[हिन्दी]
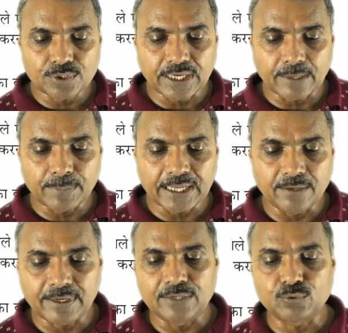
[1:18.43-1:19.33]
क्या पहले
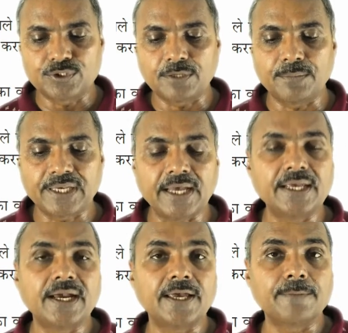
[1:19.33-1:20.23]
वाले क्वेश्चन में क्या
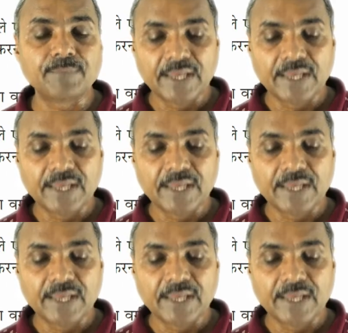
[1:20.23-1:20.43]
लिखा है